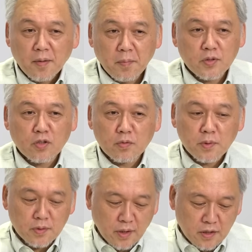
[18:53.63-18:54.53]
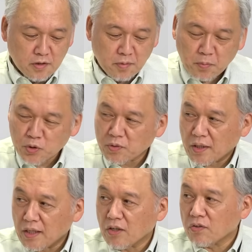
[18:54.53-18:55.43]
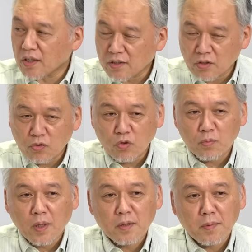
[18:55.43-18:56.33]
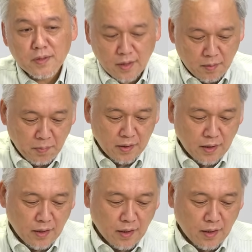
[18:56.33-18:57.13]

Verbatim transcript: まあその分電池は持ちはいいよねっていうところもありますから、まあだか